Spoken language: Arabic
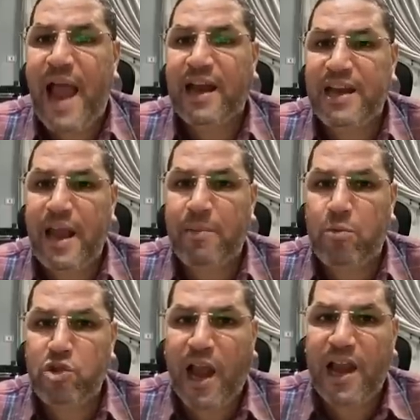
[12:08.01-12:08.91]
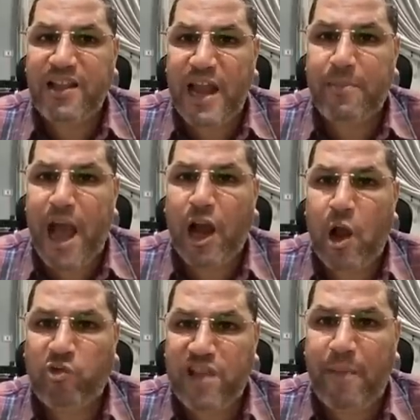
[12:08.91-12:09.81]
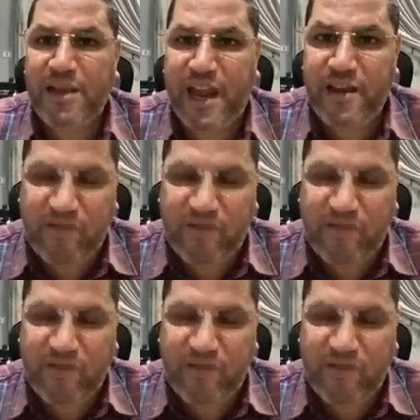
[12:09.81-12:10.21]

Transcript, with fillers: عشان نعمل مداخله تاني معاك يا استاذ احمد احنا